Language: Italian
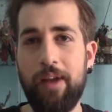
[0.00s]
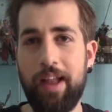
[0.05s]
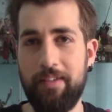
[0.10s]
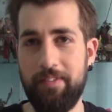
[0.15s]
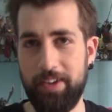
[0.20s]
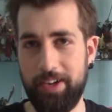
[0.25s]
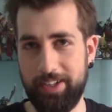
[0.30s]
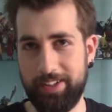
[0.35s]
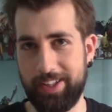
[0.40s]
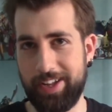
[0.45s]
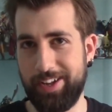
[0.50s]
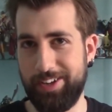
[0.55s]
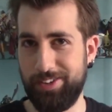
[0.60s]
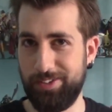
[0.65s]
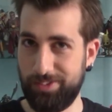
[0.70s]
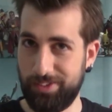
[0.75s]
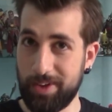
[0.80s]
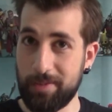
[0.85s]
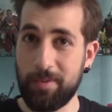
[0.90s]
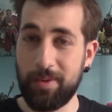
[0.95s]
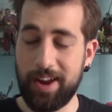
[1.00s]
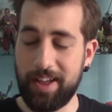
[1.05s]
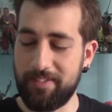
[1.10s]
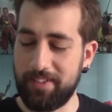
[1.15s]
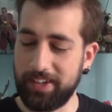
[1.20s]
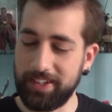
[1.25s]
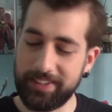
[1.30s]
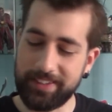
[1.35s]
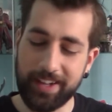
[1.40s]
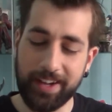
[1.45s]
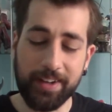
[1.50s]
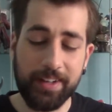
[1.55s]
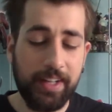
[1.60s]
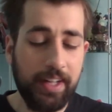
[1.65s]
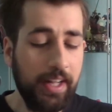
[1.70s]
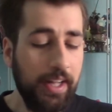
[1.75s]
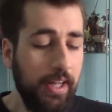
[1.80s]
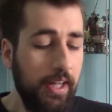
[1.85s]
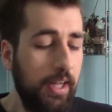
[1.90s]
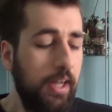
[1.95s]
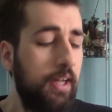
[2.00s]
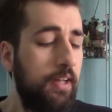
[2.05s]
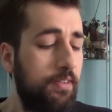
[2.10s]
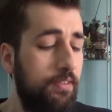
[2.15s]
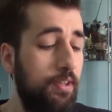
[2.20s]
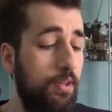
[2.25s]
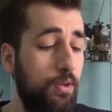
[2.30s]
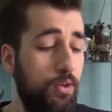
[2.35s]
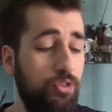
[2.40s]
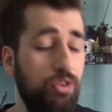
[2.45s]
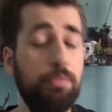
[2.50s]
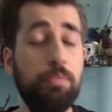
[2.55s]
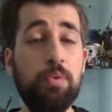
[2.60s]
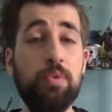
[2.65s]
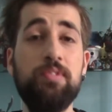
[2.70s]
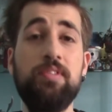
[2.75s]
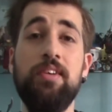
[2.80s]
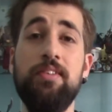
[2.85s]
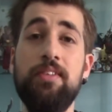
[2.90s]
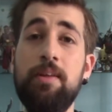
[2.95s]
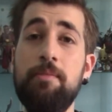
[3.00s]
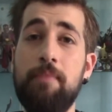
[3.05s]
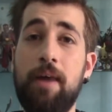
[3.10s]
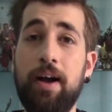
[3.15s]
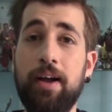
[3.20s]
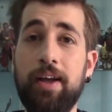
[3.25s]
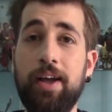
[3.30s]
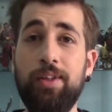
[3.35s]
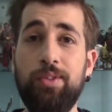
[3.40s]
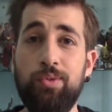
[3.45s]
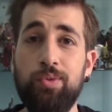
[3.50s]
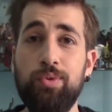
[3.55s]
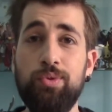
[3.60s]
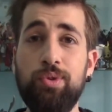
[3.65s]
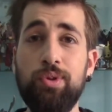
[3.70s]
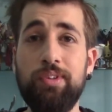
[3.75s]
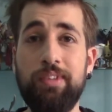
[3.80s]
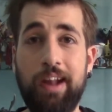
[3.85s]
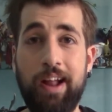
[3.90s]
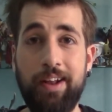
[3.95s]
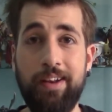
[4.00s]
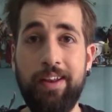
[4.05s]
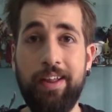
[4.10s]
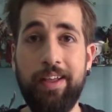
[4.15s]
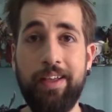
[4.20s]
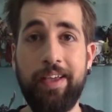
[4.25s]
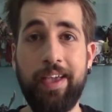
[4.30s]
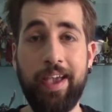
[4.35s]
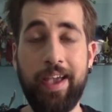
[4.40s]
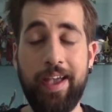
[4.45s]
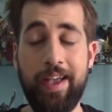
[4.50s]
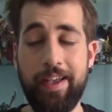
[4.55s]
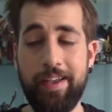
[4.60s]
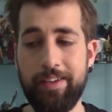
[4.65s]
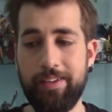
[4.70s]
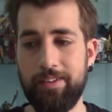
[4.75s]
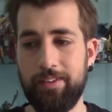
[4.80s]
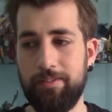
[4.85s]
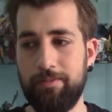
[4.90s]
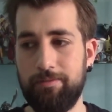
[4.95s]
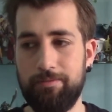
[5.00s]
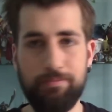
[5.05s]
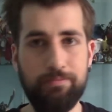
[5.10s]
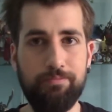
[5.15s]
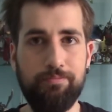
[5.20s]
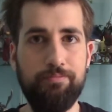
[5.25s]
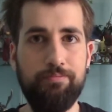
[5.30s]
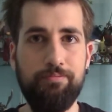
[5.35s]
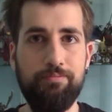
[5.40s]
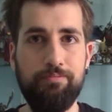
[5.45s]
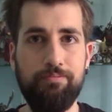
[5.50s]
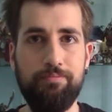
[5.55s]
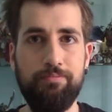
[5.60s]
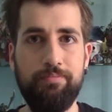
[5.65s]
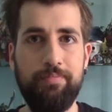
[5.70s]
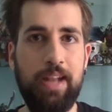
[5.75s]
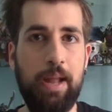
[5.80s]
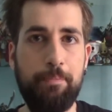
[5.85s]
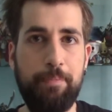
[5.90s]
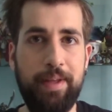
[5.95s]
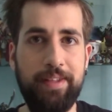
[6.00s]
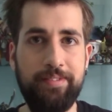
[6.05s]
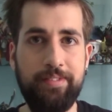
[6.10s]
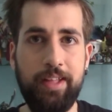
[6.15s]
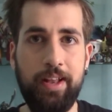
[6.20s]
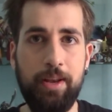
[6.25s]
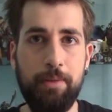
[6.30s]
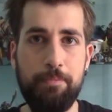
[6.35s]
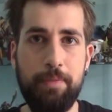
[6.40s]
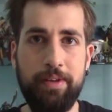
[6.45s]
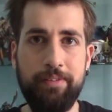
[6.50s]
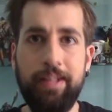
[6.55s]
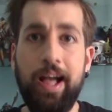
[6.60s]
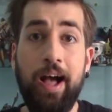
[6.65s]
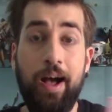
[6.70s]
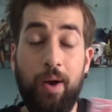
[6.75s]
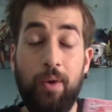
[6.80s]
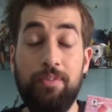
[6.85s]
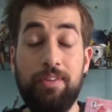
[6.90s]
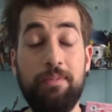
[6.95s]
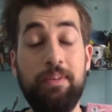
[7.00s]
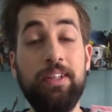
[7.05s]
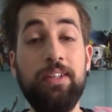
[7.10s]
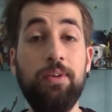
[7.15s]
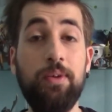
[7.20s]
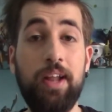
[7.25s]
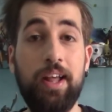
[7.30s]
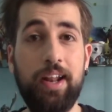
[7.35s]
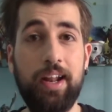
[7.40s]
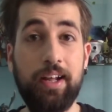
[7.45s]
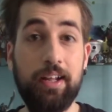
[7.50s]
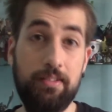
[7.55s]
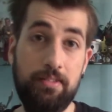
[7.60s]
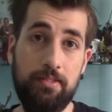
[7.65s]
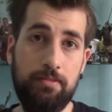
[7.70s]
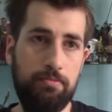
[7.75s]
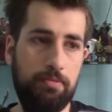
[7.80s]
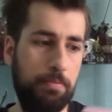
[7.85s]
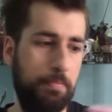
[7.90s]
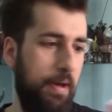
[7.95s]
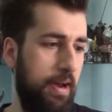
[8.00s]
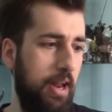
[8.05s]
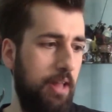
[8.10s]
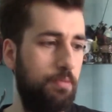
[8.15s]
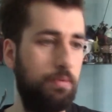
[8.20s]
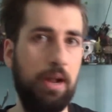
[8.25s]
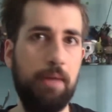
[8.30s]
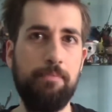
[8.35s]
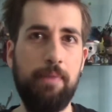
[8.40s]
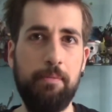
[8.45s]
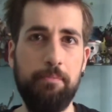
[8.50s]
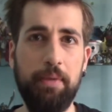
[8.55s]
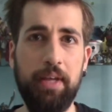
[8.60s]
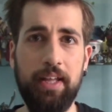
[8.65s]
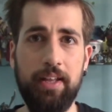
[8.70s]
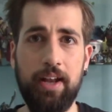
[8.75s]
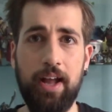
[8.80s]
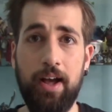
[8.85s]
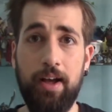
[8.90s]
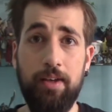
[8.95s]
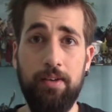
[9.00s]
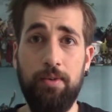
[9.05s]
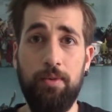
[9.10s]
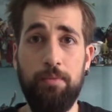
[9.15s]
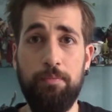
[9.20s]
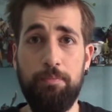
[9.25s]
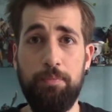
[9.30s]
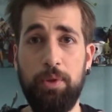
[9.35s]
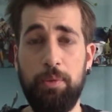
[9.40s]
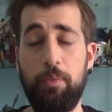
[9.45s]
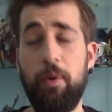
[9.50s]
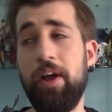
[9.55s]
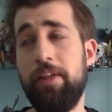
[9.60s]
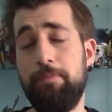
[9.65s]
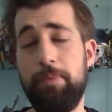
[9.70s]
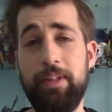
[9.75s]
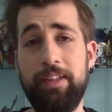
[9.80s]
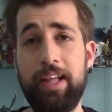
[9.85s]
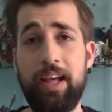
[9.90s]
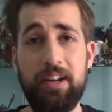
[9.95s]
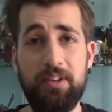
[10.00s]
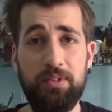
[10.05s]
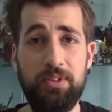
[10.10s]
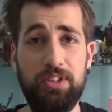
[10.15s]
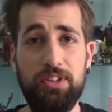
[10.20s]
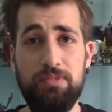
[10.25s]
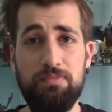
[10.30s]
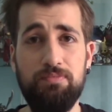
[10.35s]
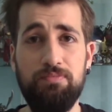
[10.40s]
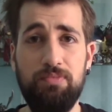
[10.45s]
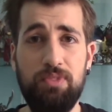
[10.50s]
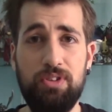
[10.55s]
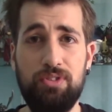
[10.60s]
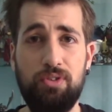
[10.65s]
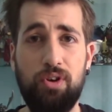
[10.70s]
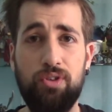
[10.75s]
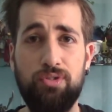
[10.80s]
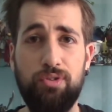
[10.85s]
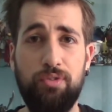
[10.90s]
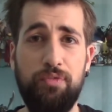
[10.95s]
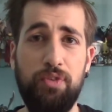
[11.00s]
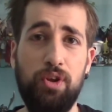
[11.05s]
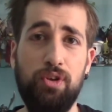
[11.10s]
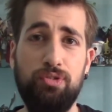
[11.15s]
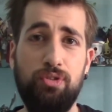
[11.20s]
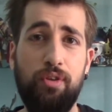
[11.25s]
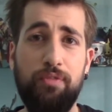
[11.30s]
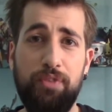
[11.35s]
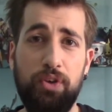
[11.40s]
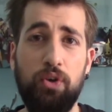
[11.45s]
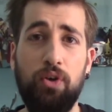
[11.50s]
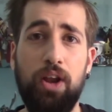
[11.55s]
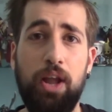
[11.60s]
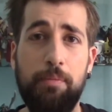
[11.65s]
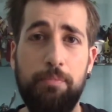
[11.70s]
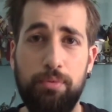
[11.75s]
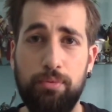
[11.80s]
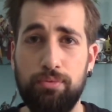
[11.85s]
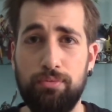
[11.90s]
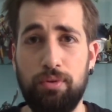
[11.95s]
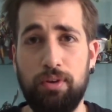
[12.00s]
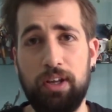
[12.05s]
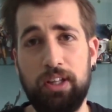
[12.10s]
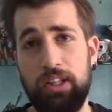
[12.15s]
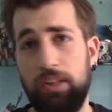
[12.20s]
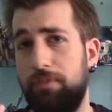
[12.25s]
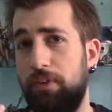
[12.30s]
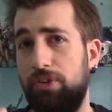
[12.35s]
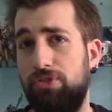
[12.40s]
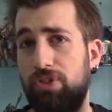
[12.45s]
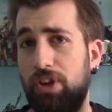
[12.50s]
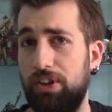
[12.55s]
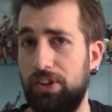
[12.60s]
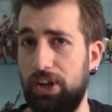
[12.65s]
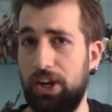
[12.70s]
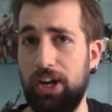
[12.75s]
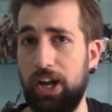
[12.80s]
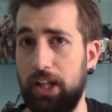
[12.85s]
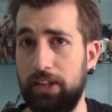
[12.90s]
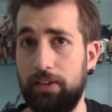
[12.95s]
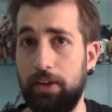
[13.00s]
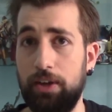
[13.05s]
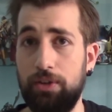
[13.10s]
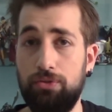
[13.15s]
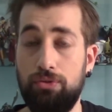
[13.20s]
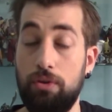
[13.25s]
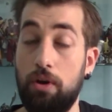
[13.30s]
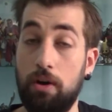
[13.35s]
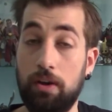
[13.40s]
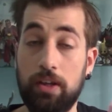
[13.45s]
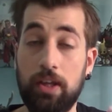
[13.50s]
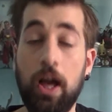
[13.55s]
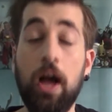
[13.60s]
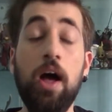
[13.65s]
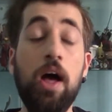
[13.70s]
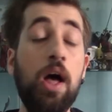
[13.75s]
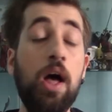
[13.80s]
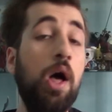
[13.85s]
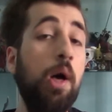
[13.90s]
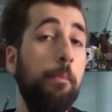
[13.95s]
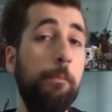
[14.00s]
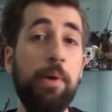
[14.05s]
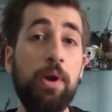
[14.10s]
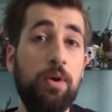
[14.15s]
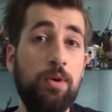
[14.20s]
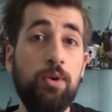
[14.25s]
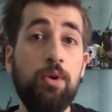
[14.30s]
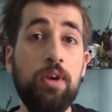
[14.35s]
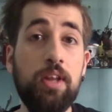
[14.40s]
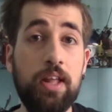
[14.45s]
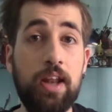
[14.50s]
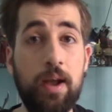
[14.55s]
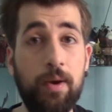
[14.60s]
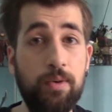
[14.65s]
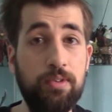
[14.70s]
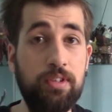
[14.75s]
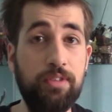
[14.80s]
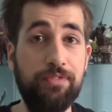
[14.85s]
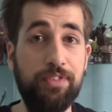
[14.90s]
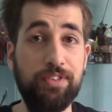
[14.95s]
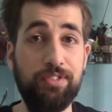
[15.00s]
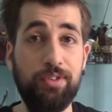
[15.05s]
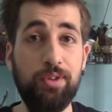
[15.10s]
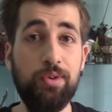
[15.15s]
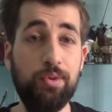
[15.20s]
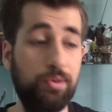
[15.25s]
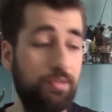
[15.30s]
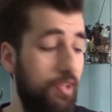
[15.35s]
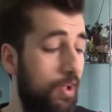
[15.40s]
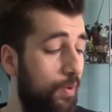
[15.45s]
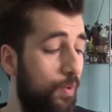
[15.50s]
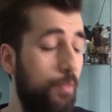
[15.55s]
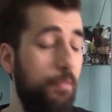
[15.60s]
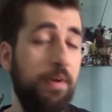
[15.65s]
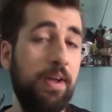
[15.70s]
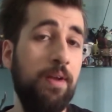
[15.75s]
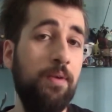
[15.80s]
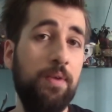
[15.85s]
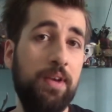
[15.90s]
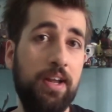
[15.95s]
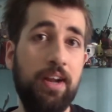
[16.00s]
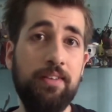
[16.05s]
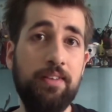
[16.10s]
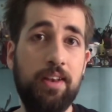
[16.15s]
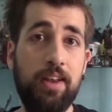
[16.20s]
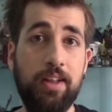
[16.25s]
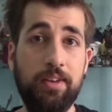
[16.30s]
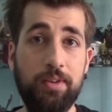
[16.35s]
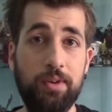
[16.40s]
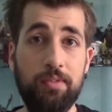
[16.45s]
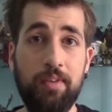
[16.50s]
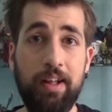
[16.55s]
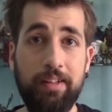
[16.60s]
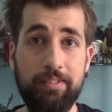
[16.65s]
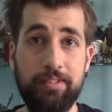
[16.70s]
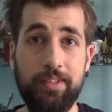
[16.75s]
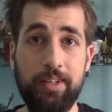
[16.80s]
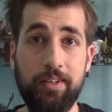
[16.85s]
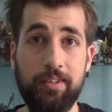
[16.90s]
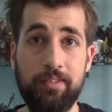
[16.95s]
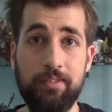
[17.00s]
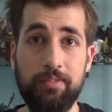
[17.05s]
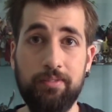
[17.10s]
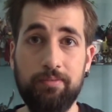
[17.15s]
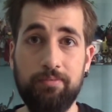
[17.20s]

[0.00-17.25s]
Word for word: la verità, diciamo la verità. Silurcibiusa nel manga è tutto tranne che una peste e libertà. Ovviamente una ragazza ci parla di una bambina, non ti puoi aspettare un, di, un discorso filosofico alla Pluto che ti fa scendere l'altra le ginocchia. Però non era così fastidiosa come lo era negli anni 90.